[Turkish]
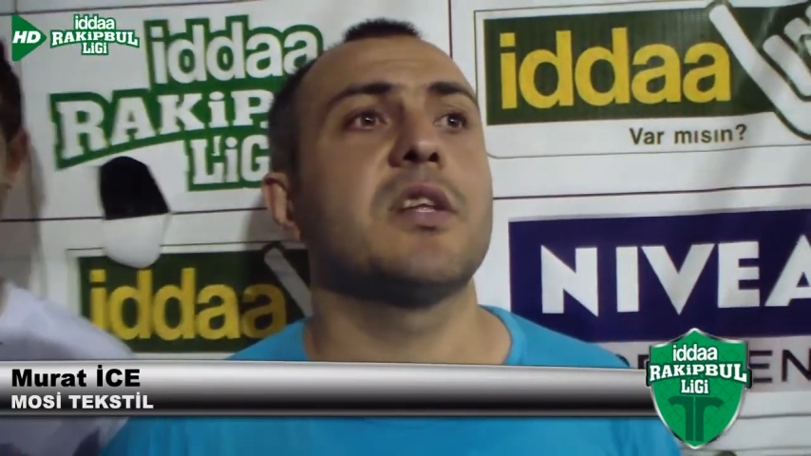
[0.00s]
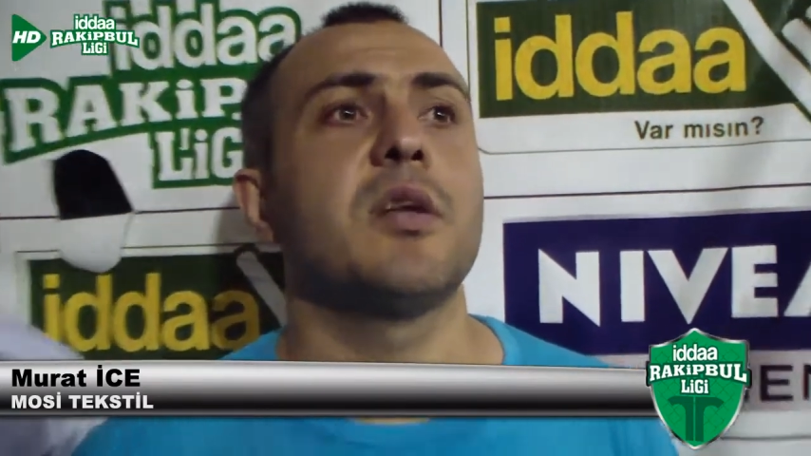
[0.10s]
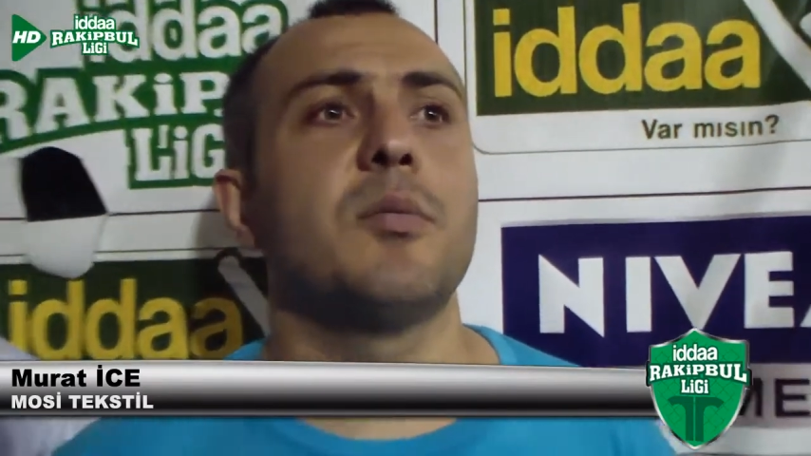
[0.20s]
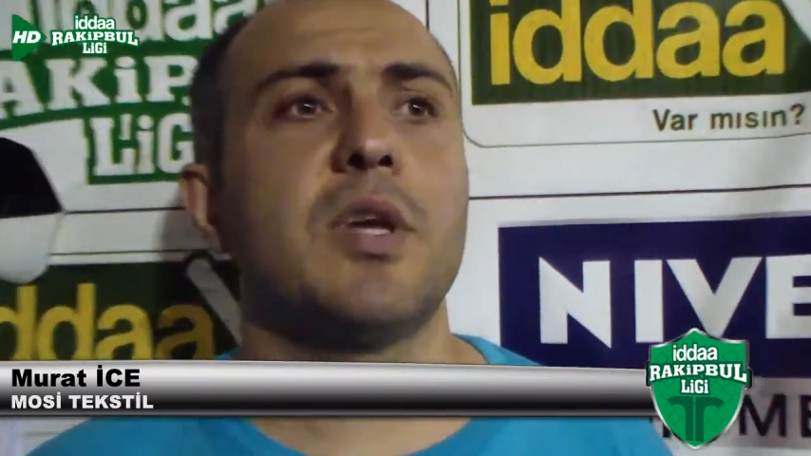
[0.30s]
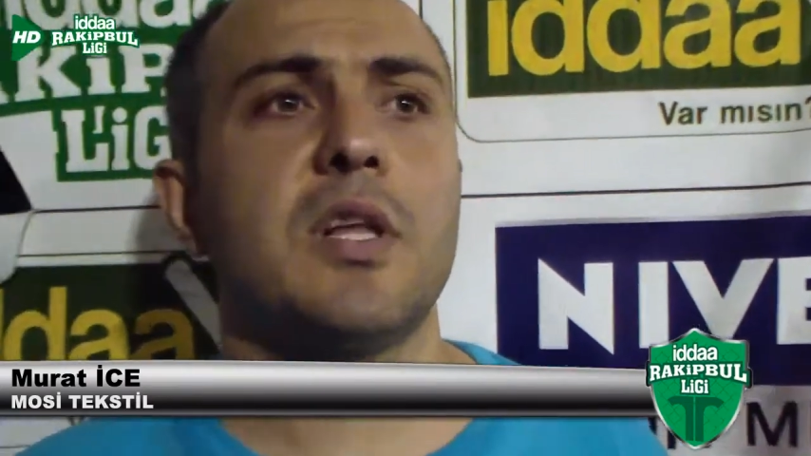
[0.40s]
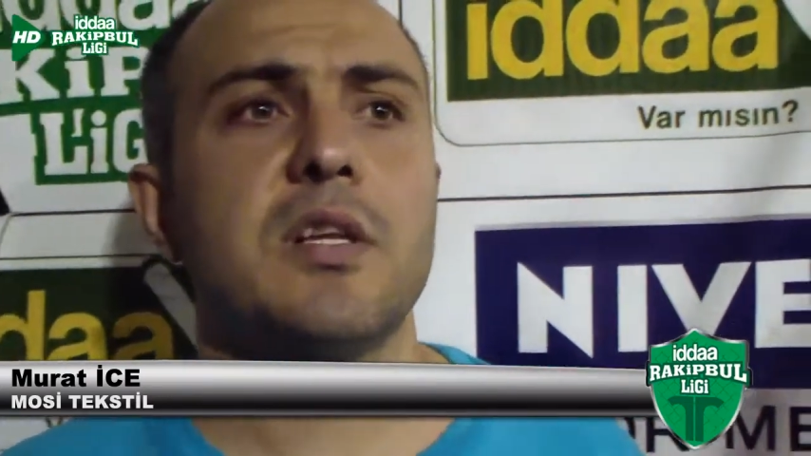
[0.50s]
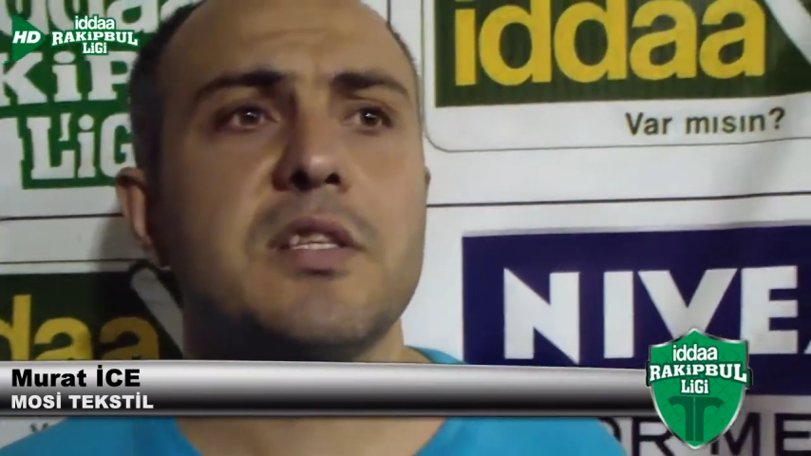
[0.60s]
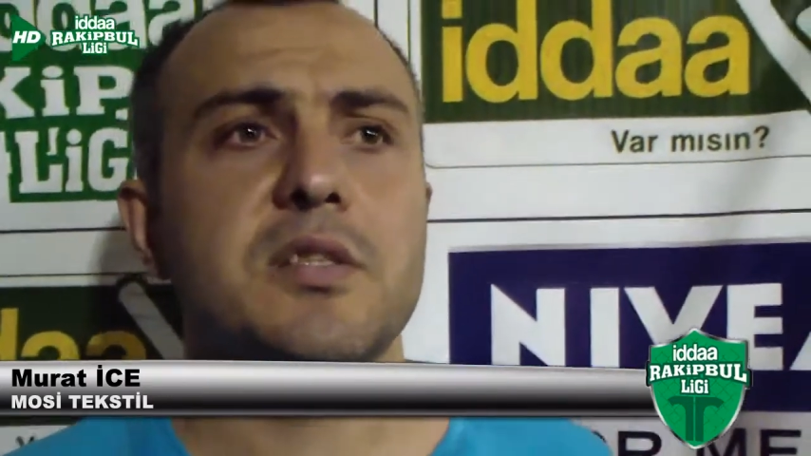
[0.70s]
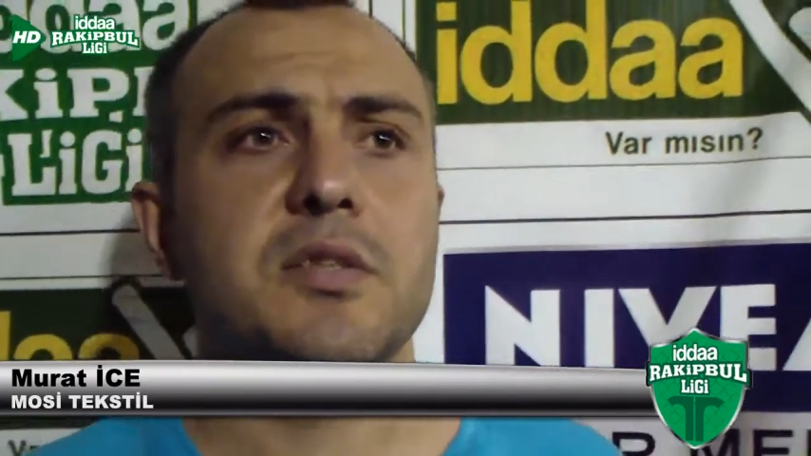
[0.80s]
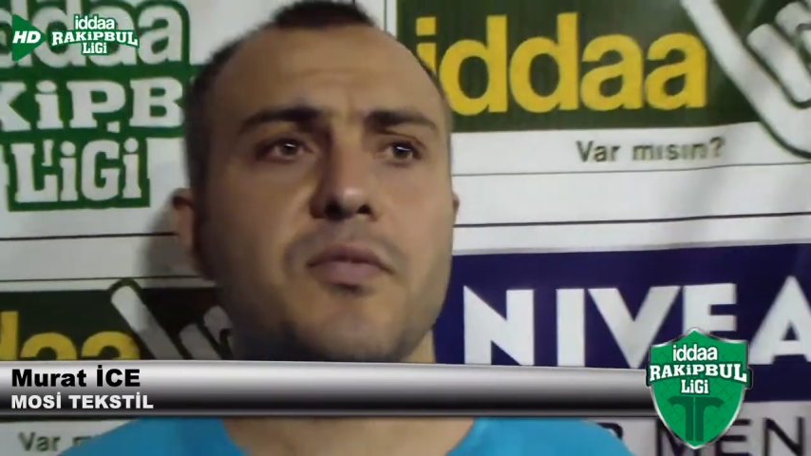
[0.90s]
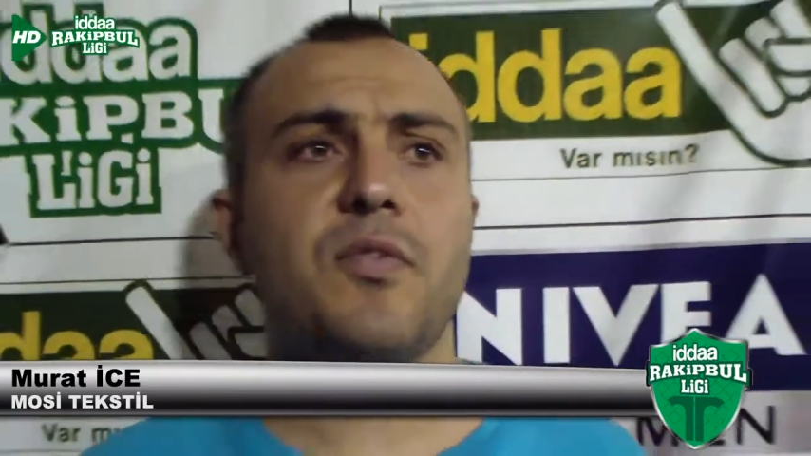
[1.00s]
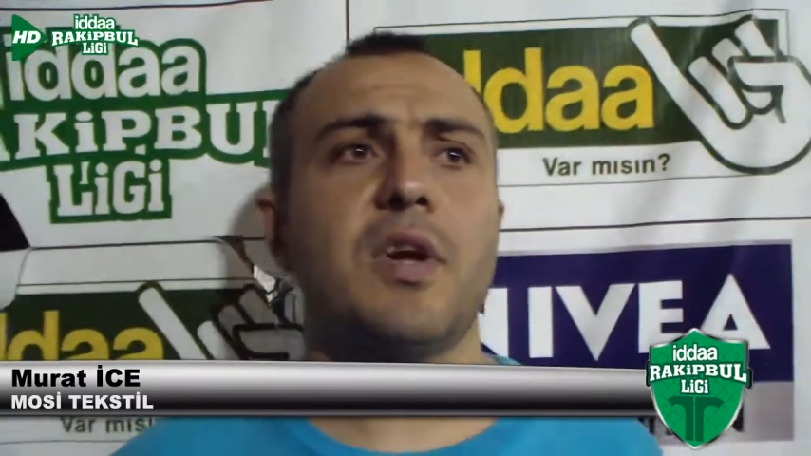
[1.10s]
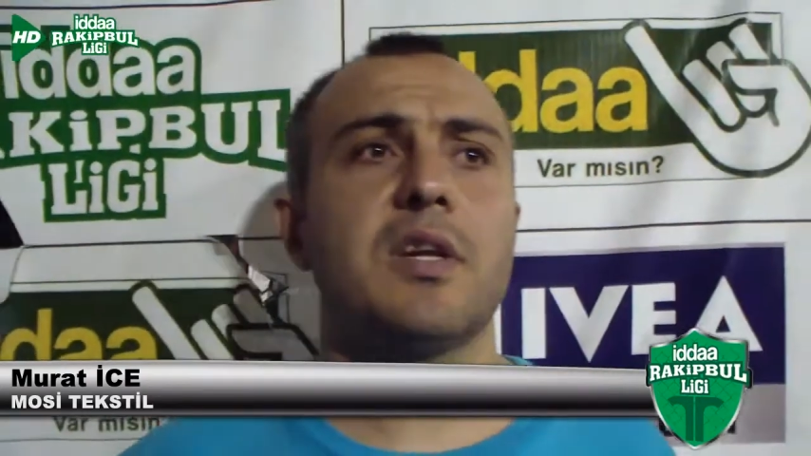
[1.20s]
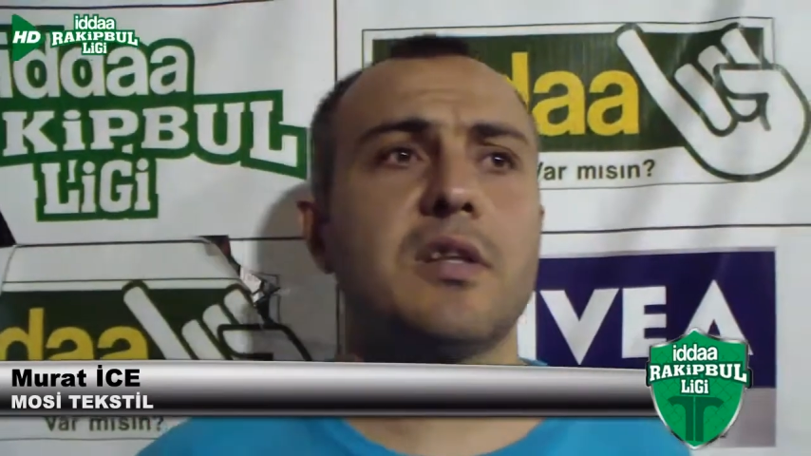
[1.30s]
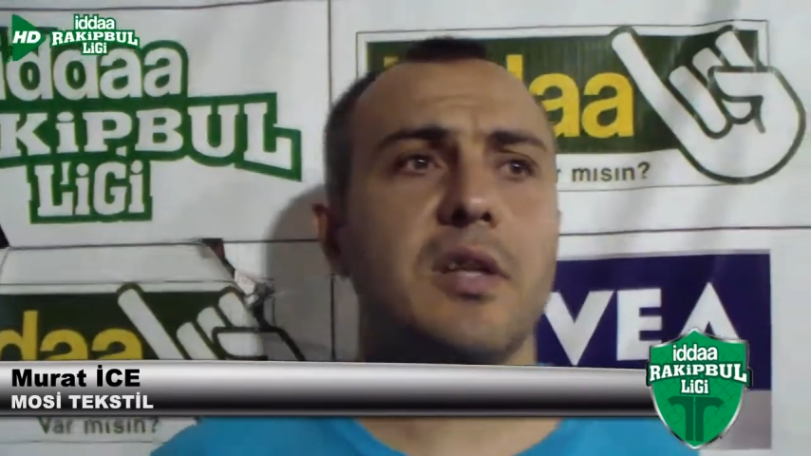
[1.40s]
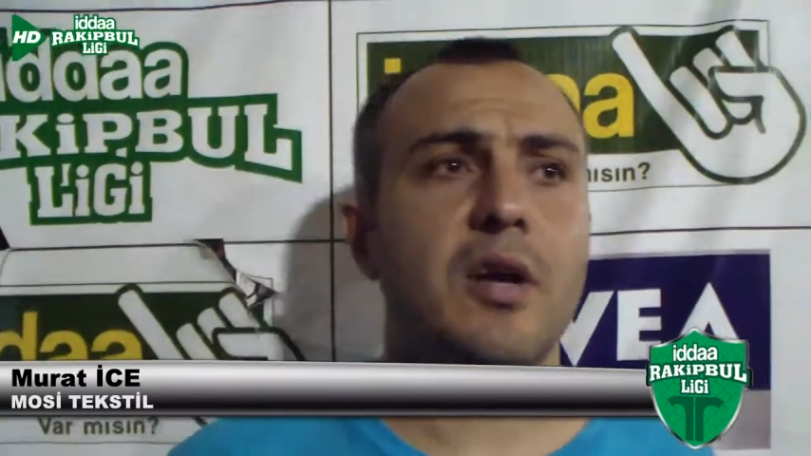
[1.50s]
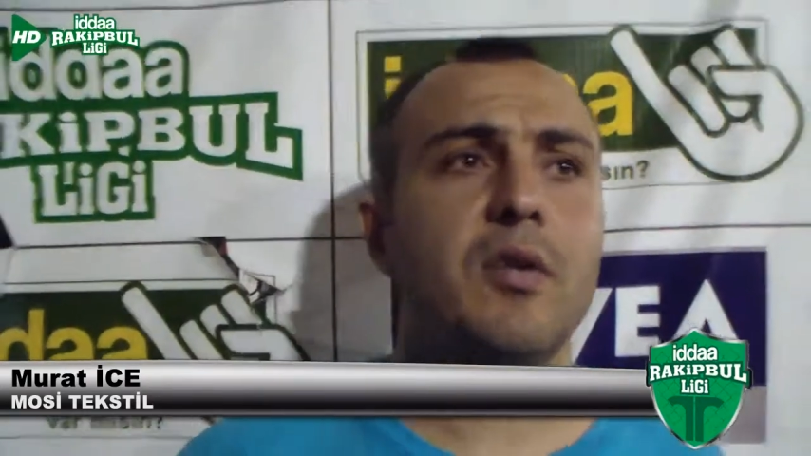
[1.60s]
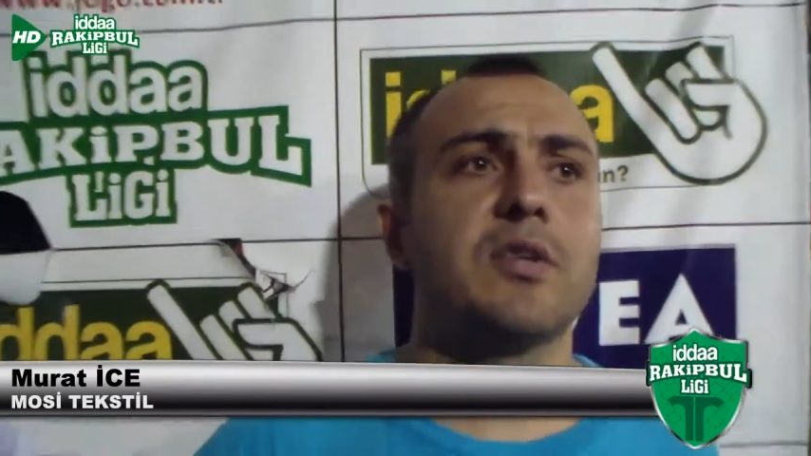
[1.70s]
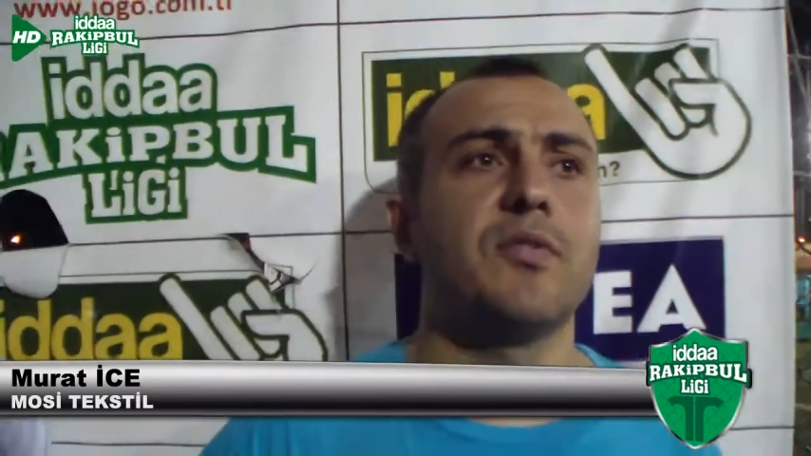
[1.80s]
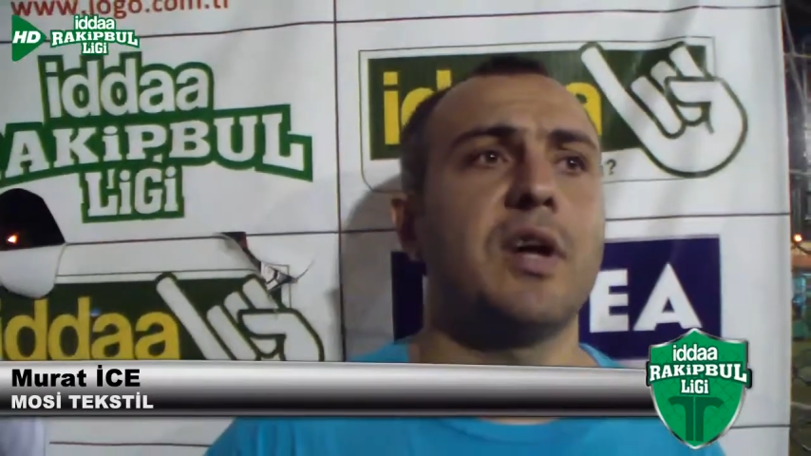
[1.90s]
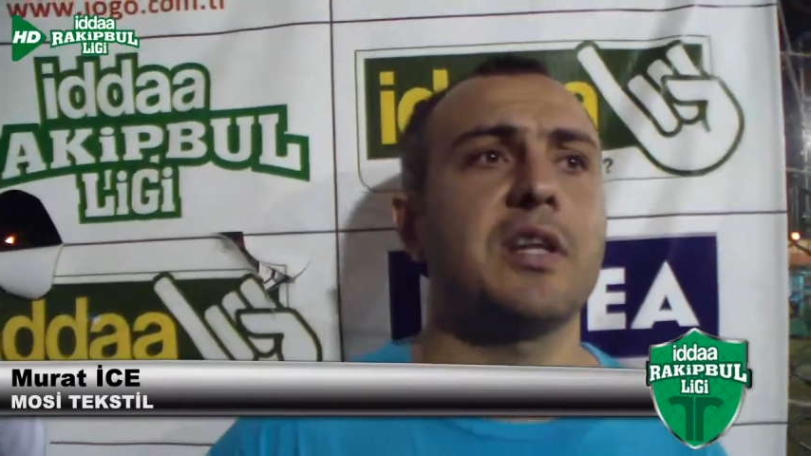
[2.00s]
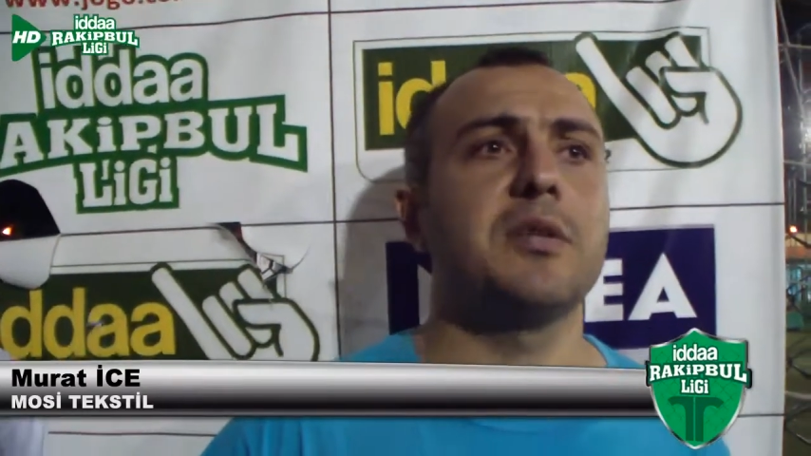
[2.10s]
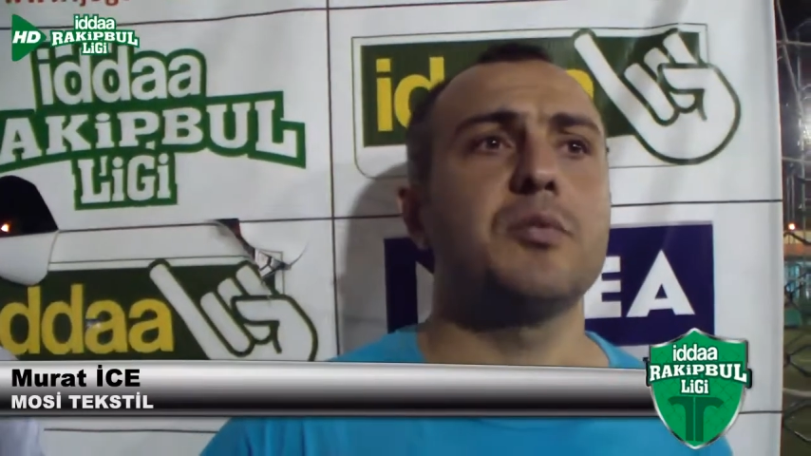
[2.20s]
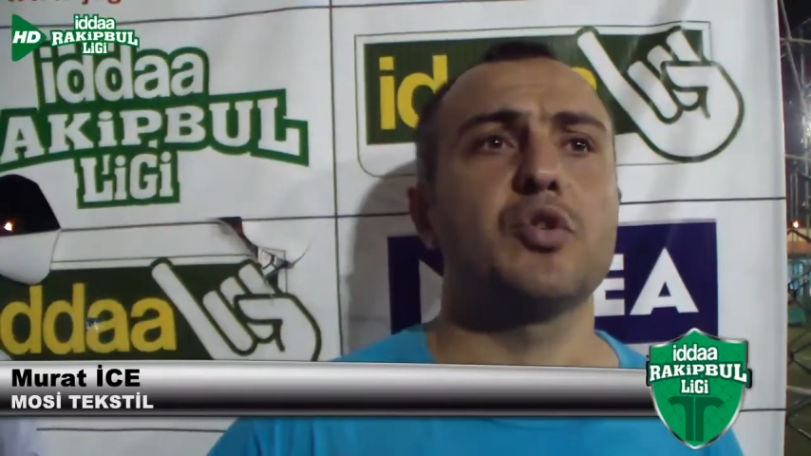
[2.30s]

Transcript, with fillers: da tebrik ederiz. Sportlan bir maç evet, oldu aynı farklı zamanda.